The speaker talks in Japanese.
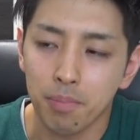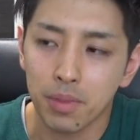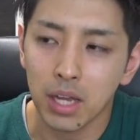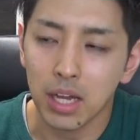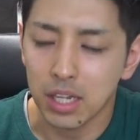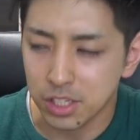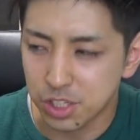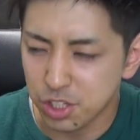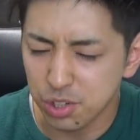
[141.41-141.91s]

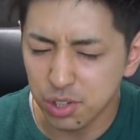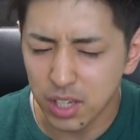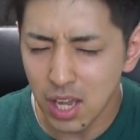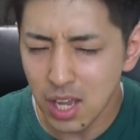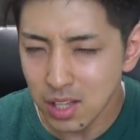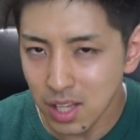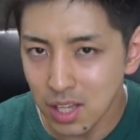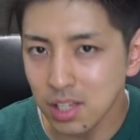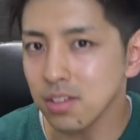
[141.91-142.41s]
だから受
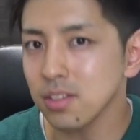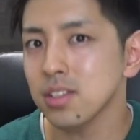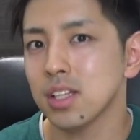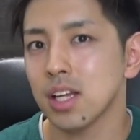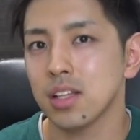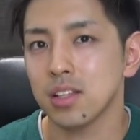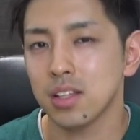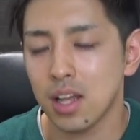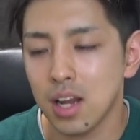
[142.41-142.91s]
験で言うん
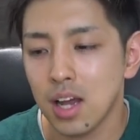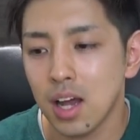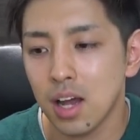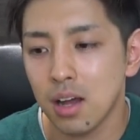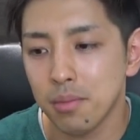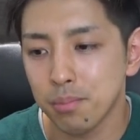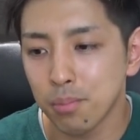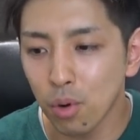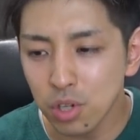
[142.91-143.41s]
だった
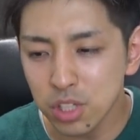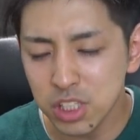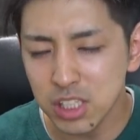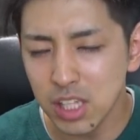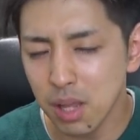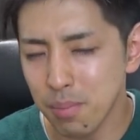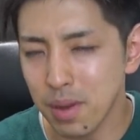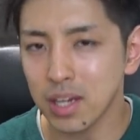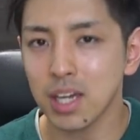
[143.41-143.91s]
ら、模
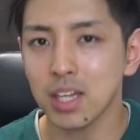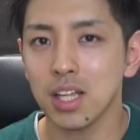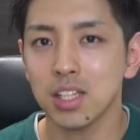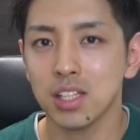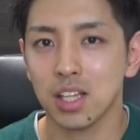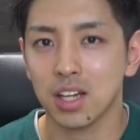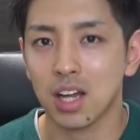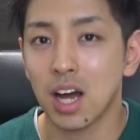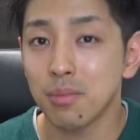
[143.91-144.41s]
試で負け
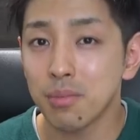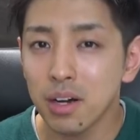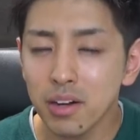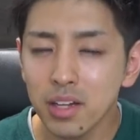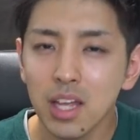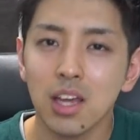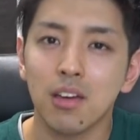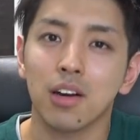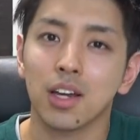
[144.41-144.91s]
たって構
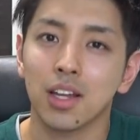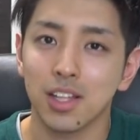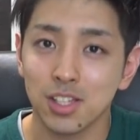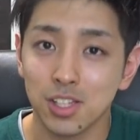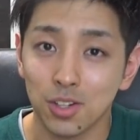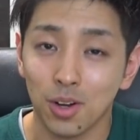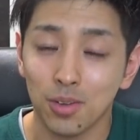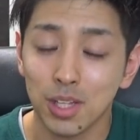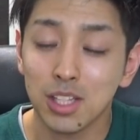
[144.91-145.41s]
わないわけ
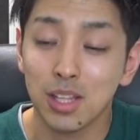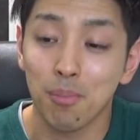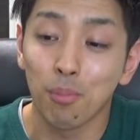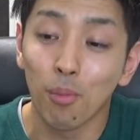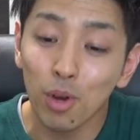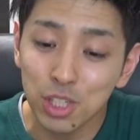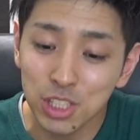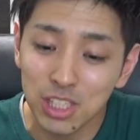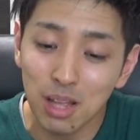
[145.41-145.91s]
ですよ。だって
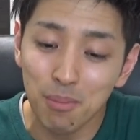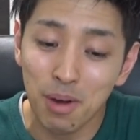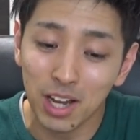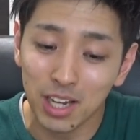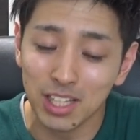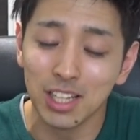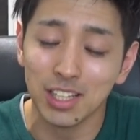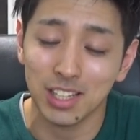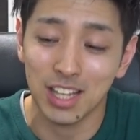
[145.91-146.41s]
模試で
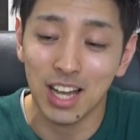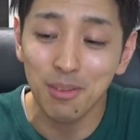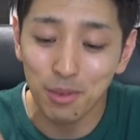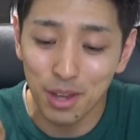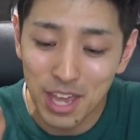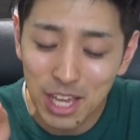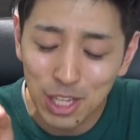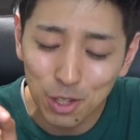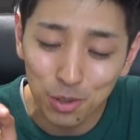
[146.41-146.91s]
負けたって何
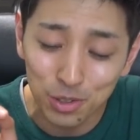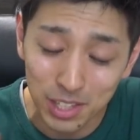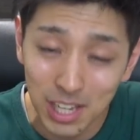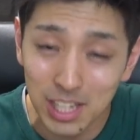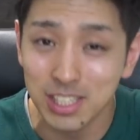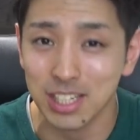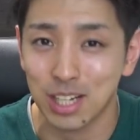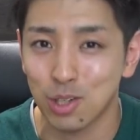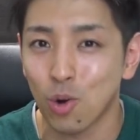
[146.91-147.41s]
も影響
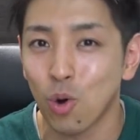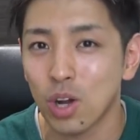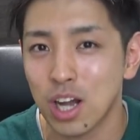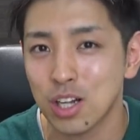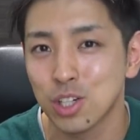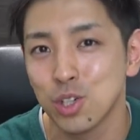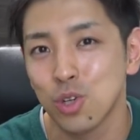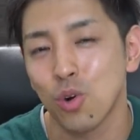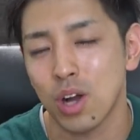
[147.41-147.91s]
ないじゃん、合
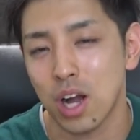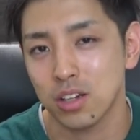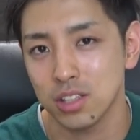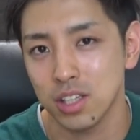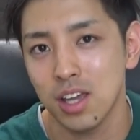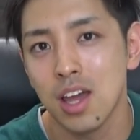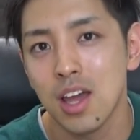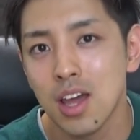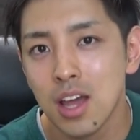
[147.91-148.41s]
格不合格
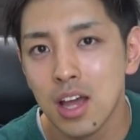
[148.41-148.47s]
に。